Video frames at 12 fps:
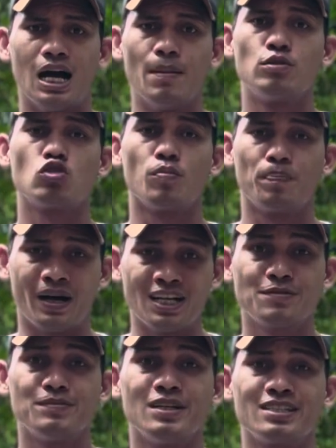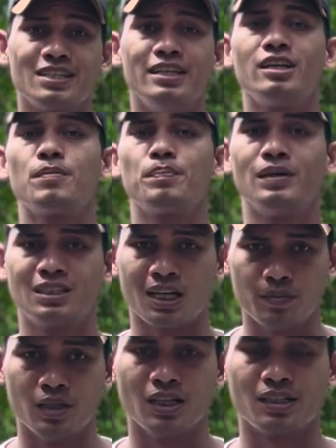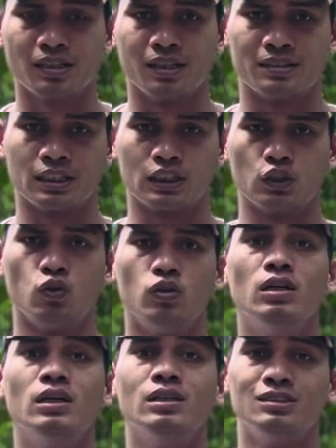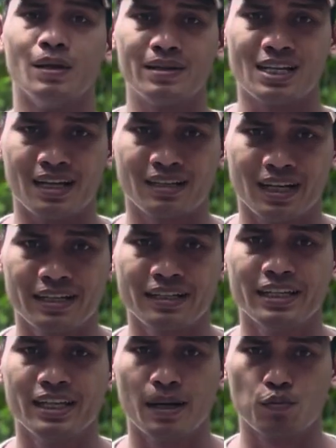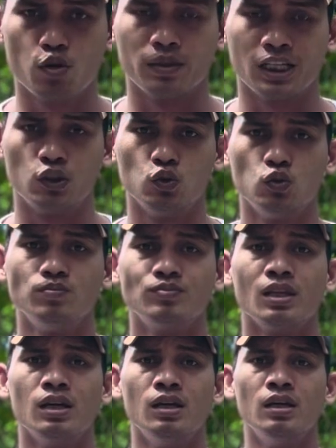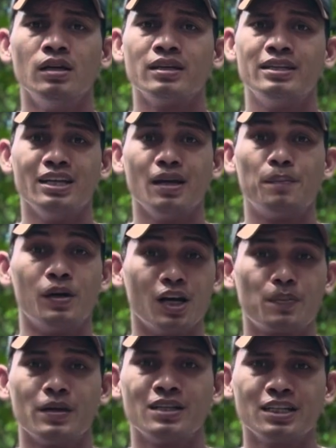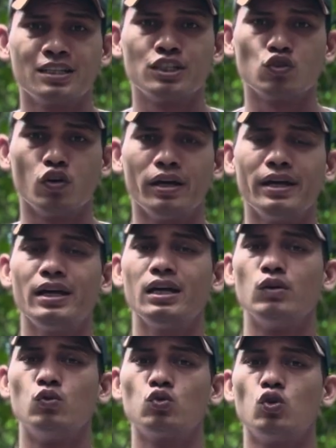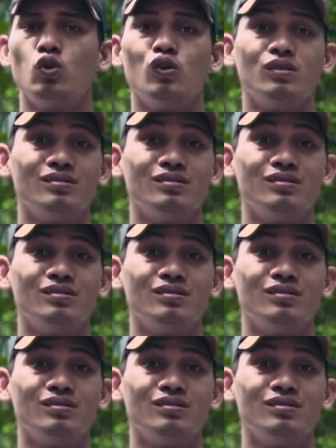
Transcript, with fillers: आप इसको पाँच मिनट से लेकर पंद्रह मिनट तक कर सकते हो ये मैं जानकारी के लिए आपको बता दूँ कि ये ब्लड प्रेशर जिनको है उनको